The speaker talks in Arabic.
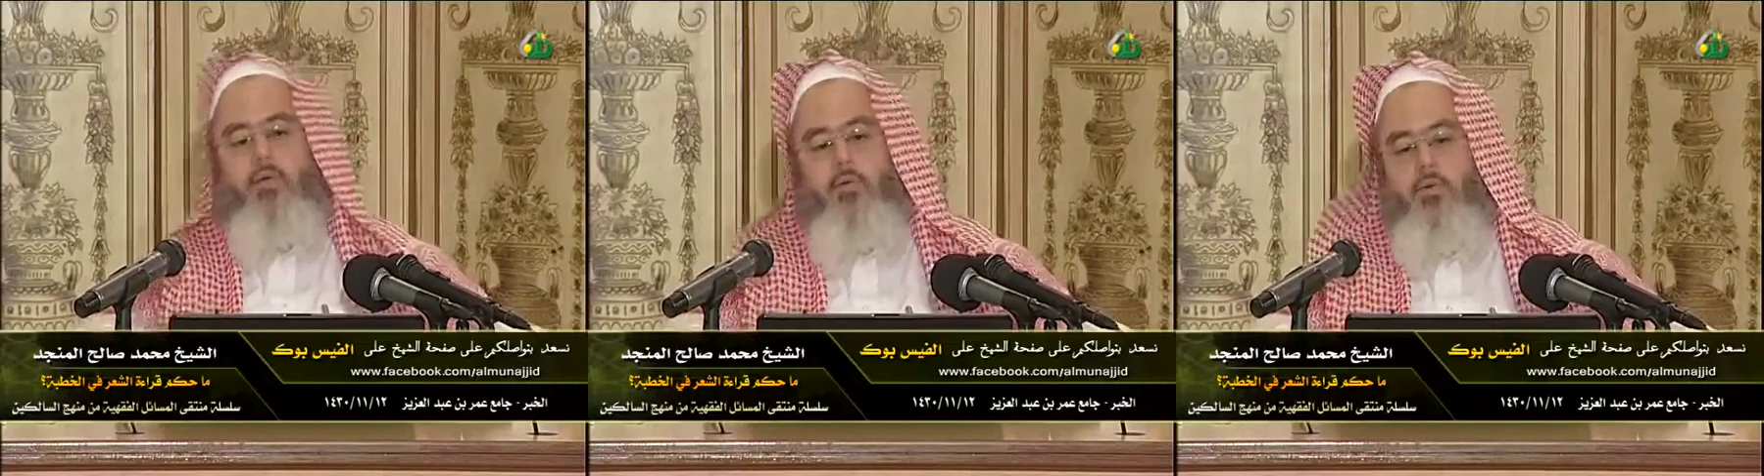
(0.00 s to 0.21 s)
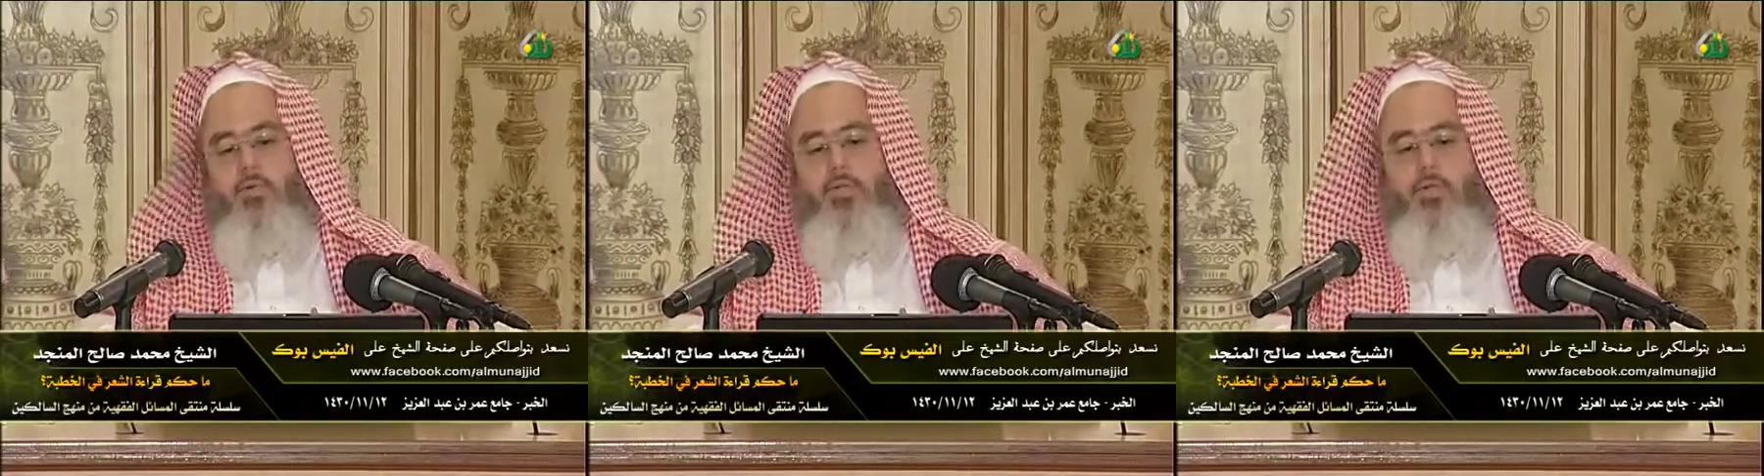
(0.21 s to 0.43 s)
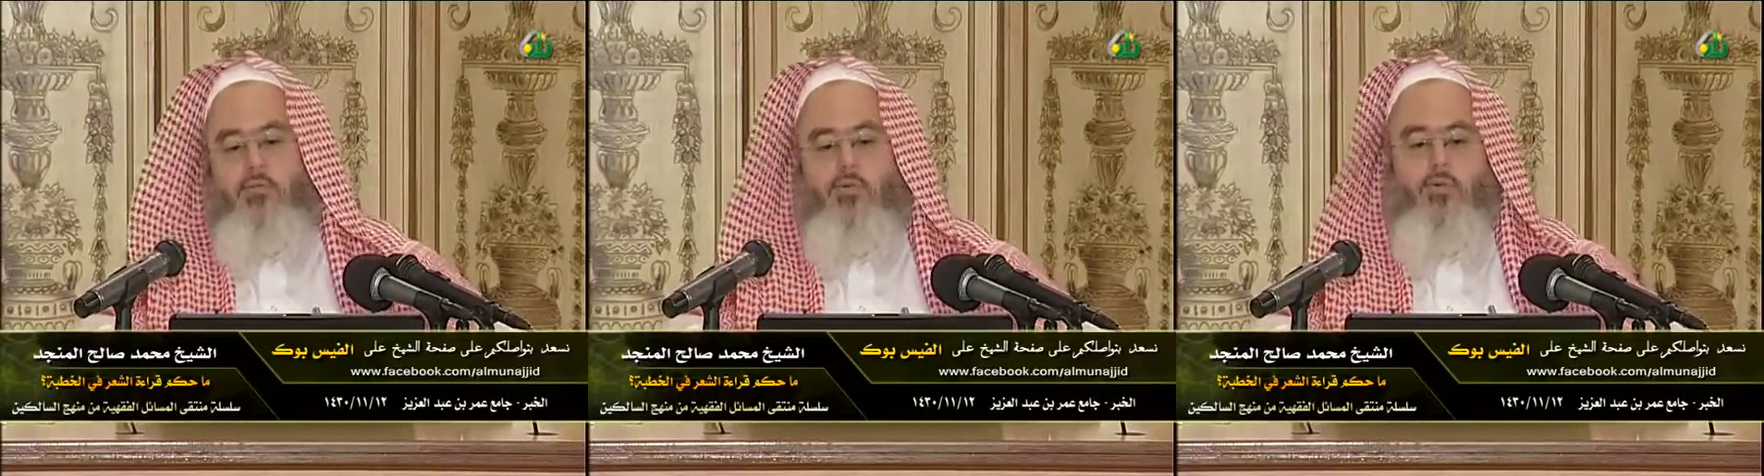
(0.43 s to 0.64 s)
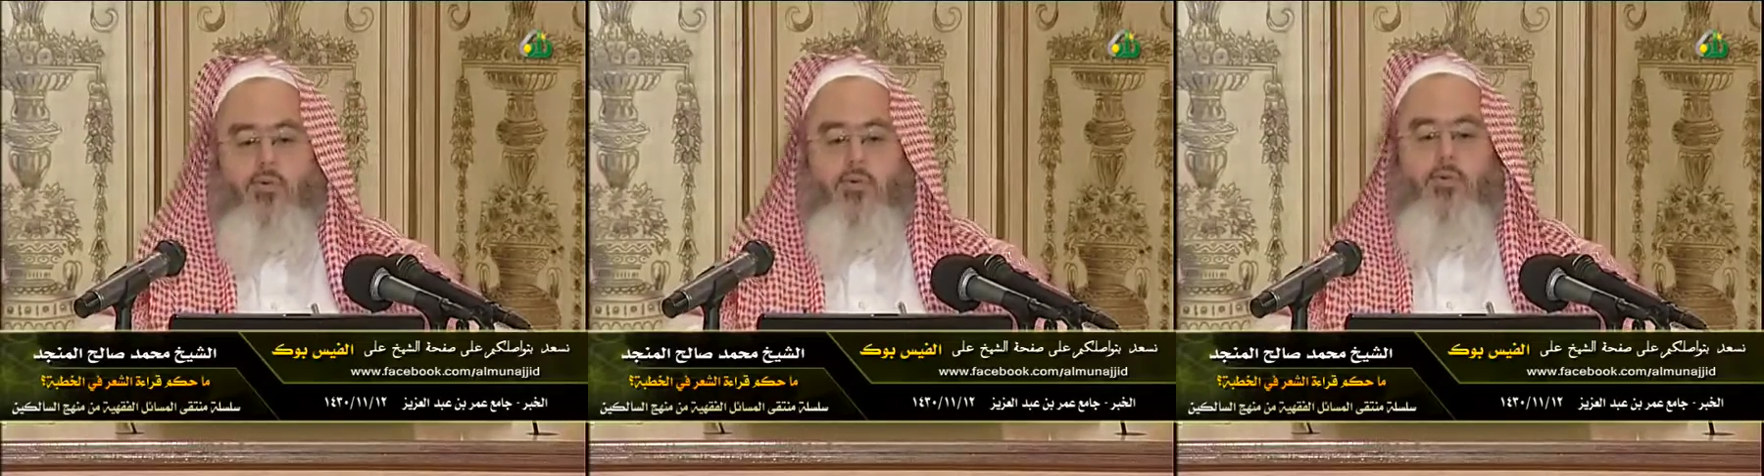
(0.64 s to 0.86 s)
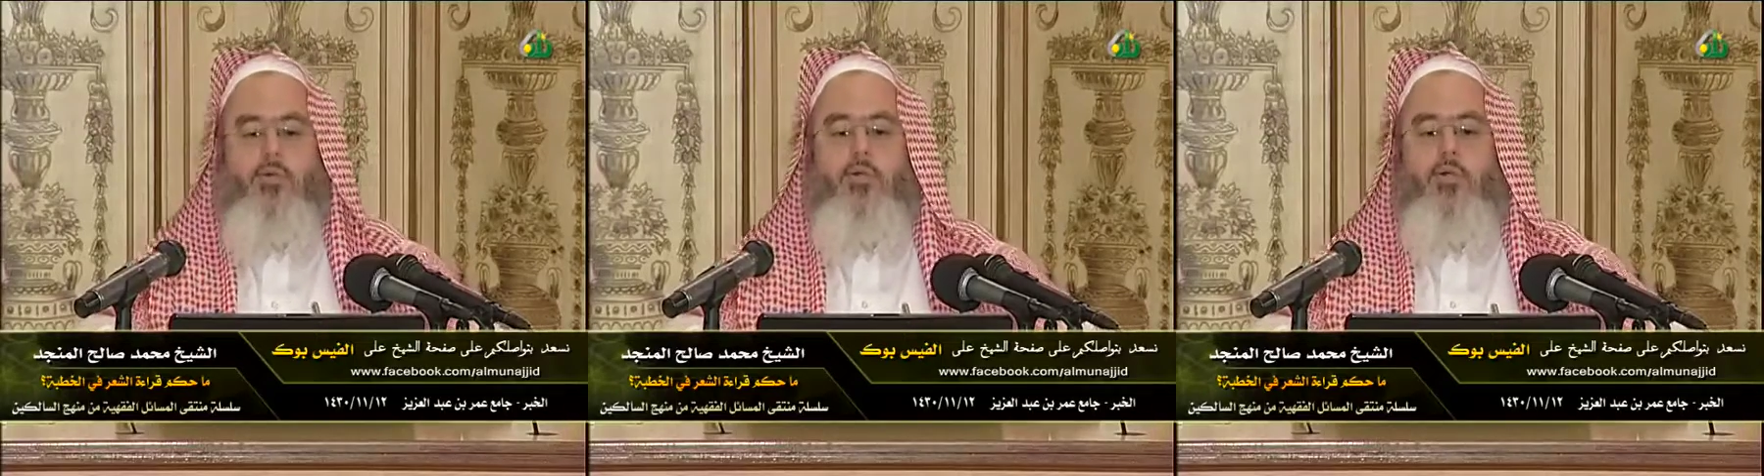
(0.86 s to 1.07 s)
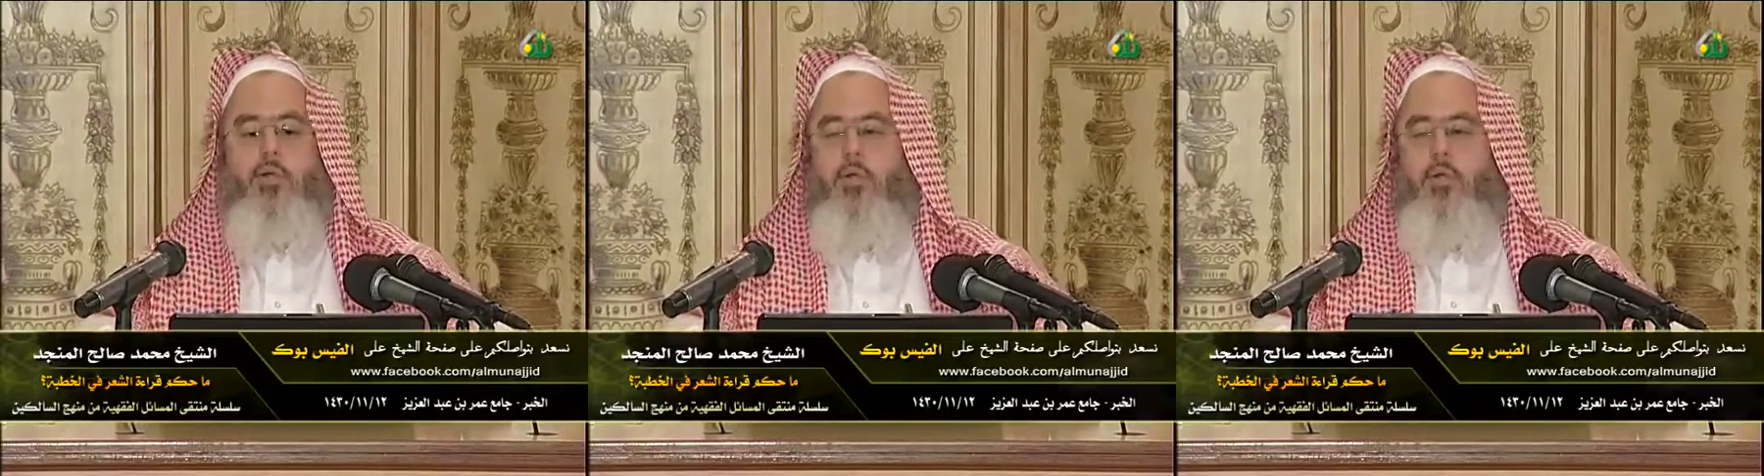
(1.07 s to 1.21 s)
يعجبه